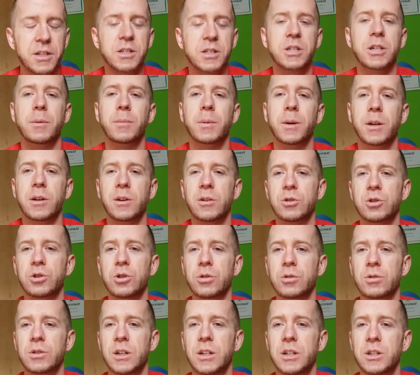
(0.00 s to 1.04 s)
z siebie i
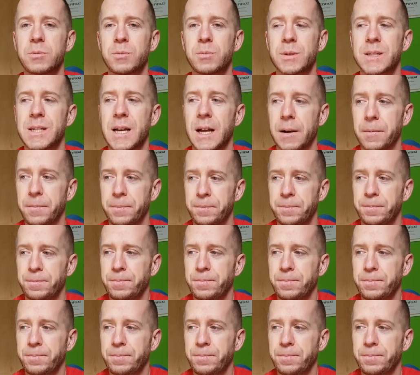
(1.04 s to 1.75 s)
osiągnęliśmy cel.